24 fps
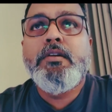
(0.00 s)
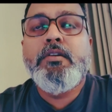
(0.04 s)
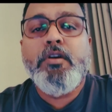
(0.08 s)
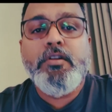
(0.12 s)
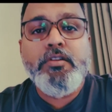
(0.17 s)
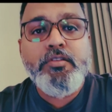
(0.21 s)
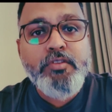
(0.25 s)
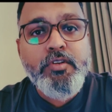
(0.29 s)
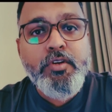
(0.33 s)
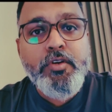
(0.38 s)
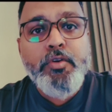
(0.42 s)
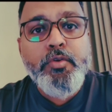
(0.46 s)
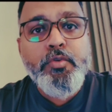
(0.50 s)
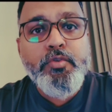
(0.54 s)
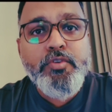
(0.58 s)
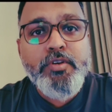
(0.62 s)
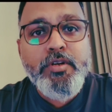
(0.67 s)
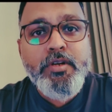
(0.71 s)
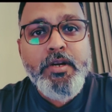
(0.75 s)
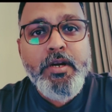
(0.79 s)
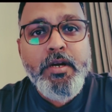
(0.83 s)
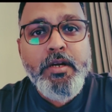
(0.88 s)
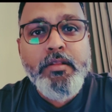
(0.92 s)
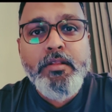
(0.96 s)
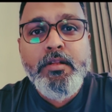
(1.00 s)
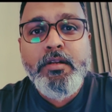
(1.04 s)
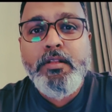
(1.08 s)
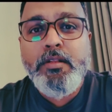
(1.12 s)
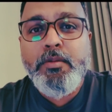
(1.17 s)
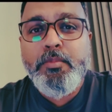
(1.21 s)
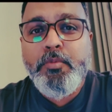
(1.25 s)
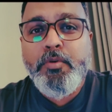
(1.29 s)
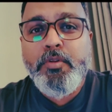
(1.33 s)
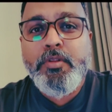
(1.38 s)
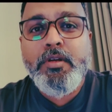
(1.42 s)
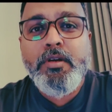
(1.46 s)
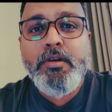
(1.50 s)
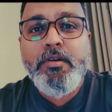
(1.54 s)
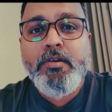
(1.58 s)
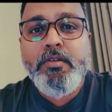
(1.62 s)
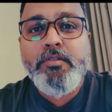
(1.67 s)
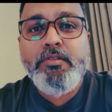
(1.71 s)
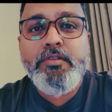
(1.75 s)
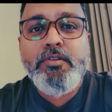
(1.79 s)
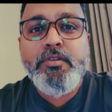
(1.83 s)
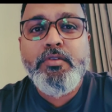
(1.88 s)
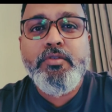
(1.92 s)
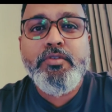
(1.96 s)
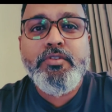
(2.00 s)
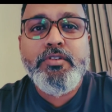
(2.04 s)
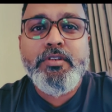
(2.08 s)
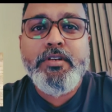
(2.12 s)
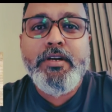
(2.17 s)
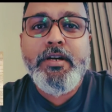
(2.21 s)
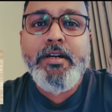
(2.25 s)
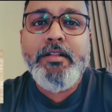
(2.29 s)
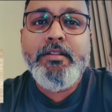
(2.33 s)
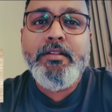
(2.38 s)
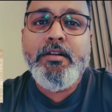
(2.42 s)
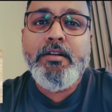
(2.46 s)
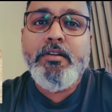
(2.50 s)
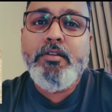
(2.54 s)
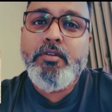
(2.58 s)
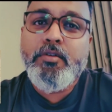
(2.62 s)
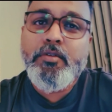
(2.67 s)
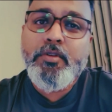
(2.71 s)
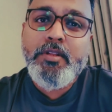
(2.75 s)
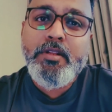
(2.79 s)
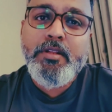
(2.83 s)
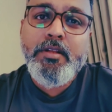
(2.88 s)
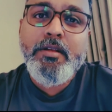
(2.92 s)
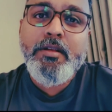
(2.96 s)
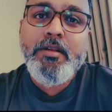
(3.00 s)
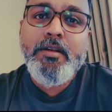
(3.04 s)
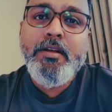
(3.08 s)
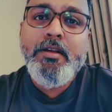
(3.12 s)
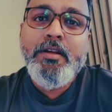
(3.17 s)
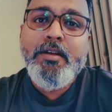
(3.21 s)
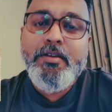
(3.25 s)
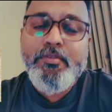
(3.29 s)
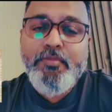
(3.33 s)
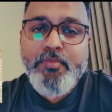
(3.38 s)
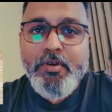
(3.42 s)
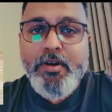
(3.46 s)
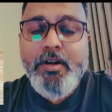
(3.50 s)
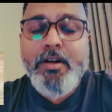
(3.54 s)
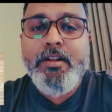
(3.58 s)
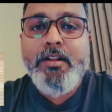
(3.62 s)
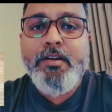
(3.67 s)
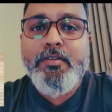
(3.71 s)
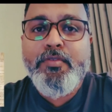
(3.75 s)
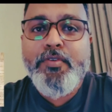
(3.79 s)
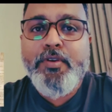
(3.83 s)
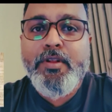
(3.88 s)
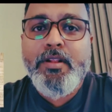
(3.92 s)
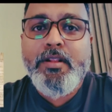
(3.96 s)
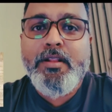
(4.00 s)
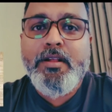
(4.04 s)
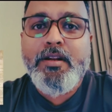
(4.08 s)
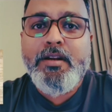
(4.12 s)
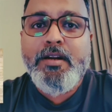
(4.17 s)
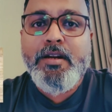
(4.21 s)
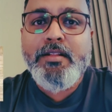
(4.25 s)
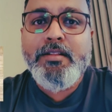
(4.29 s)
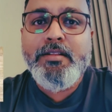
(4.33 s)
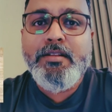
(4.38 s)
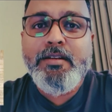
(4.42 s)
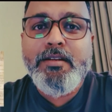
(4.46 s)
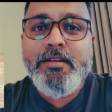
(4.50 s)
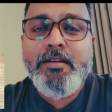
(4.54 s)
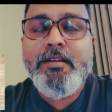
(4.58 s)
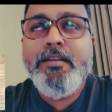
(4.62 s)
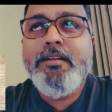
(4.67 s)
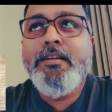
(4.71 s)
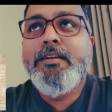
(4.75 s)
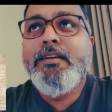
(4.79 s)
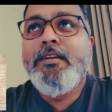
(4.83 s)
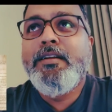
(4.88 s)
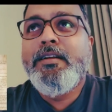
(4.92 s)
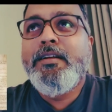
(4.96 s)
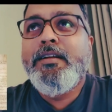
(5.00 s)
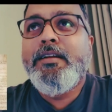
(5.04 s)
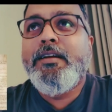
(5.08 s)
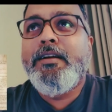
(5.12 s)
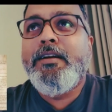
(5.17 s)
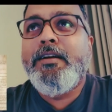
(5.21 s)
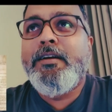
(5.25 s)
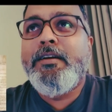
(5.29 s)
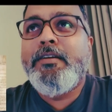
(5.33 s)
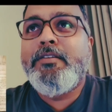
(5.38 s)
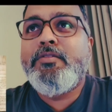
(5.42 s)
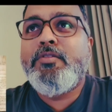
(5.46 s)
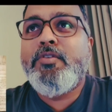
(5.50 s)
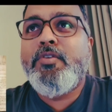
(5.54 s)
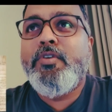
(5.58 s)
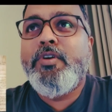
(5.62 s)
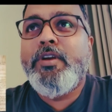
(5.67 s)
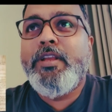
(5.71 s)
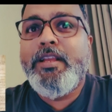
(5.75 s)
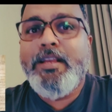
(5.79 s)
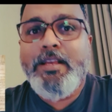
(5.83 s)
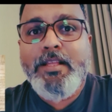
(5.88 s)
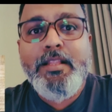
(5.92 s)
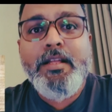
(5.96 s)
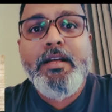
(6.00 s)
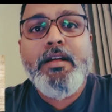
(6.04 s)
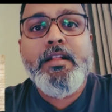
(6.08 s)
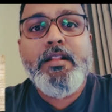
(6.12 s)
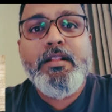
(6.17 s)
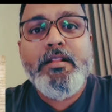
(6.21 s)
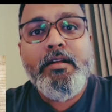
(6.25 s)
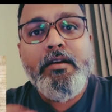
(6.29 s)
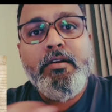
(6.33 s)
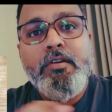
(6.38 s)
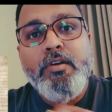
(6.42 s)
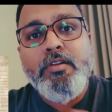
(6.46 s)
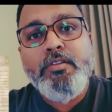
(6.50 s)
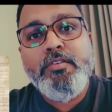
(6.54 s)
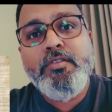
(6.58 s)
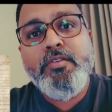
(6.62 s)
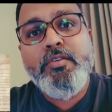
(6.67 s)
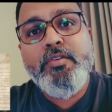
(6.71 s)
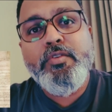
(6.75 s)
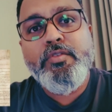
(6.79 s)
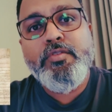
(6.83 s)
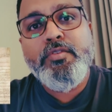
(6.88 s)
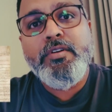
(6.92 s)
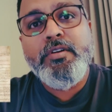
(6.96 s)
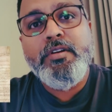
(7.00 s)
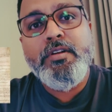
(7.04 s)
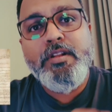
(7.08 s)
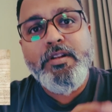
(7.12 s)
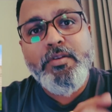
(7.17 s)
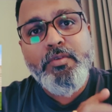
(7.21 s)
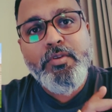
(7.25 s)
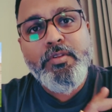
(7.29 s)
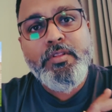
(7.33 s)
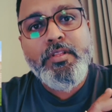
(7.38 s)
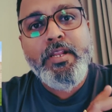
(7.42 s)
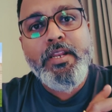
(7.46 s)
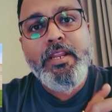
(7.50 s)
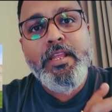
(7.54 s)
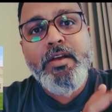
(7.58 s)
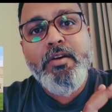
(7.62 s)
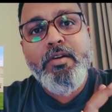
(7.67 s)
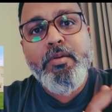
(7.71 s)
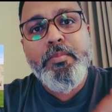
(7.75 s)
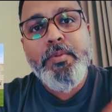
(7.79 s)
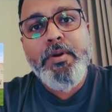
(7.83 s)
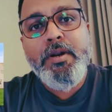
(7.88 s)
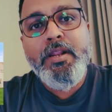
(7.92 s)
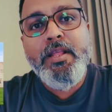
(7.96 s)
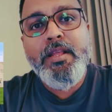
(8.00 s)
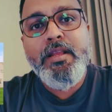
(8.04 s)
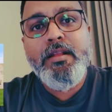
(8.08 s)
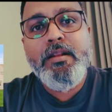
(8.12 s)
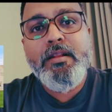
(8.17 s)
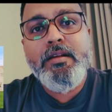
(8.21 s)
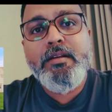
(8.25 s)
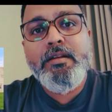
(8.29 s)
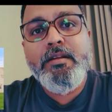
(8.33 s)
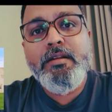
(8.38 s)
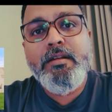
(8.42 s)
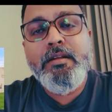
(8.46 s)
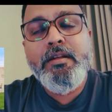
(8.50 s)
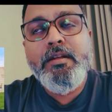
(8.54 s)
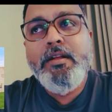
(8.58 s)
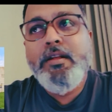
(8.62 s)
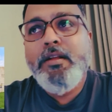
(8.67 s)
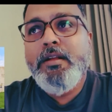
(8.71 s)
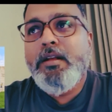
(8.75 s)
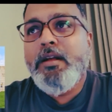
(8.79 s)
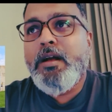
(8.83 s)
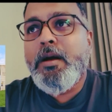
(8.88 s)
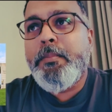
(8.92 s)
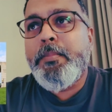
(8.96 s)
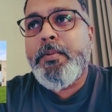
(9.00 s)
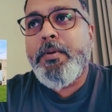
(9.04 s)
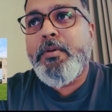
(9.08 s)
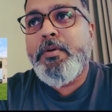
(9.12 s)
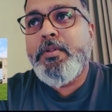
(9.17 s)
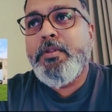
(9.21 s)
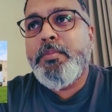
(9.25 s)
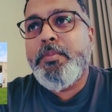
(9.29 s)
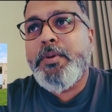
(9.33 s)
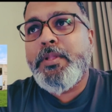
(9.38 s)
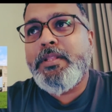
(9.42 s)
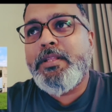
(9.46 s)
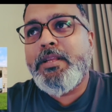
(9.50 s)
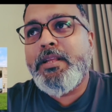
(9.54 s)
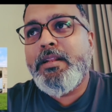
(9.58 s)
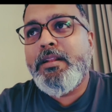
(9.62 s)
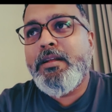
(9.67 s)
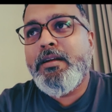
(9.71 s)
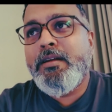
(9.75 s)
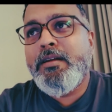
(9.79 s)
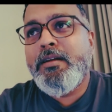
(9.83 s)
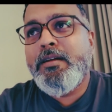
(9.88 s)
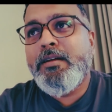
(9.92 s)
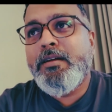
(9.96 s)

கான்ஸ்டிடியூஷன் எழுதுனது முதல் கான்ஸ்டிடியூஷன் எழுதுனதும் வந்து ஃபிலடெல்ஃபியாவில் தான் நடந்திருக்கு ஸோ இங்கே தான் அந்த கான்ஸ்டிடியூஷனுக்குன்னு ஒரு தனியாக ஒரு பில்டிங் இருக்குது அப்புறம் வந்து பார்த்திங்கன்னா